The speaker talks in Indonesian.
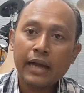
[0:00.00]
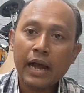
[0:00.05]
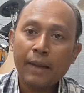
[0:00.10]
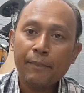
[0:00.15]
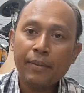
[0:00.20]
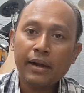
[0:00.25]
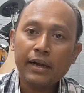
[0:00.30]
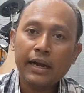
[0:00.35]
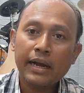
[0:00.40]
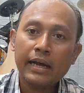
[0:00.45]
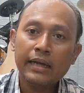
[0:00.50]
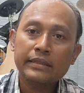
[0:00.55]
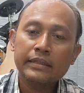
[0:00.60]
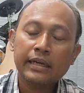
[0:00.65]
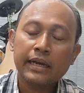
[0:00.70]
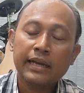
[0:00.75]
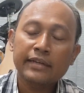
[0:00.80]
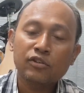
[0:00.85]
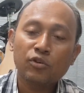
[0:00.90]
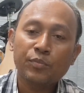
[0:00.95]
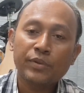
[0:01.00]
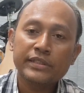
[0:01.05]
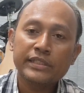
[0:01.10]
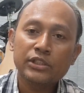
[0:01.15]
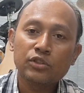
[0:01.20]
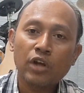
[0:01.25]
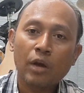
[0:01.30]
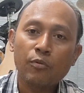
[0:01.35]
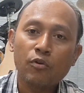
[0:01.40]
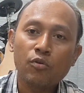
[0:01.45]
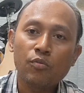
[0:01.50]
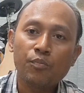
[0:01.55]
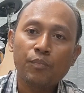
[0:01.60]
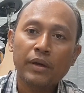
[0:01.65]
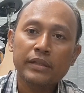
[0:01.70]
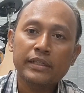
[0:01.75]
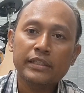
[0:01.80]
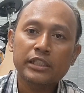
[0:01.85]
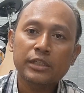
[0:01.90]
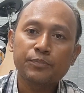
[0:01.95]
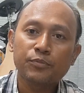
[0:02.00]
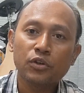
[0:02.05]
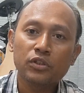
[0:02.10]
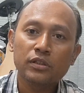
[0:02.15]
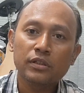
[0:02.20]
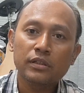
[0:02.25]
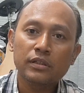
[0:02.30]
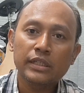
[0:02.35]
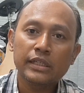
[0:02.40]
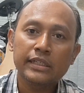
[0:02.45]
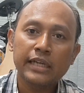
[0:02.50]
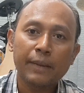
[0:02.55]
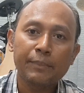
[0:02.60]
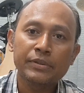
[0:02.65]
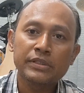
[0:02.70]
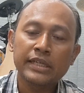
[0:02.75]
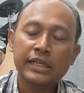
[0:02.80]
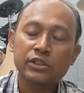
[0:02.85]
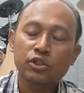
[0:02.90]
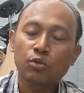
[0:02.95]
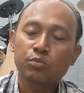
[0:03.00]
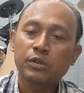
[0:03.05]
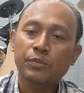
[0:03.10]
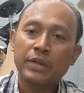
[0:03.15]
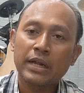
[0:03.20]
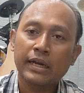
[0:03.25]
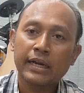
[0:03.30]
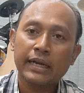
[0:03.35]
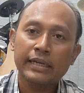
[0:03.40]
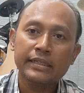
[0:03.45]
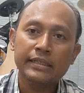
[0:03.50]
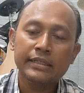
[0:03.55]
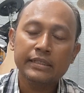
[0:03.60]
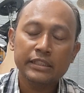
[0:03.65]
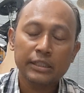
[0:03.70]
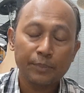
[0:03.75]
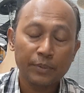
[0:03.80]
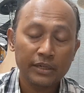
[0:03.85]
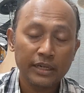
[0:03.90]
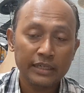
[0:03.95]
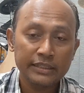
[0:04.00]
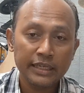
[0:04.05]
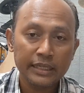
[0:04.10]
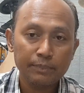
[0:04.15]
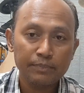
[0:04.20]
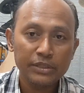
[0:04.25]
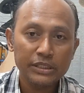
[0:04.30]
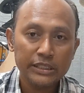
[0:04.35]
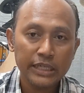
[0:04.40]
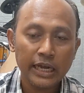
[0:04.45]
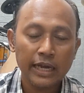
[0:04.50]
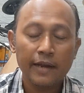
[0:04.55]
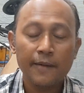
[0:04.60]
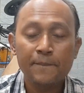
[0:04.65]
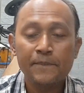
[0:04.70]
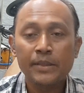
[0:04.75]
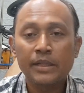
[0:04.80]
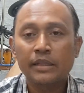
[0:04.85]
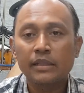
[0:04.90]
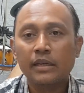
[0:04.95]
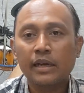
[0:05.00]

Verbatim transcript: apakah tekanan kompresi 24 tersebut tidak bisa dioptimalkan sebenarnya bisa